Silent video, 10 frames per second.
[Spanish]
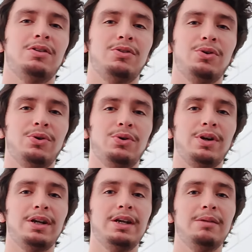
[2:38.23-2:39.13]
Do,
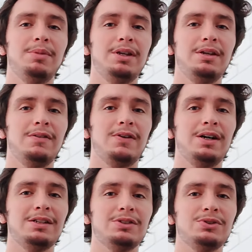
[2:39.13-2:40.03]
re, mi,
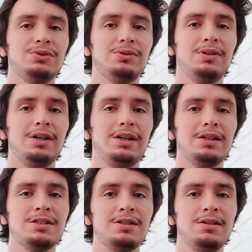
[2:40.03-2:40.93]
fa, sol, la,
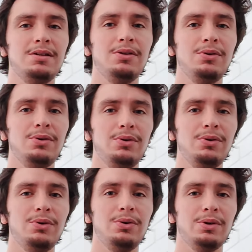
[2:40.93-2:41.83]
si,
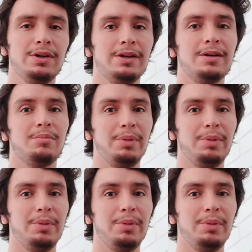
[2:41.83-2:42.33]
do.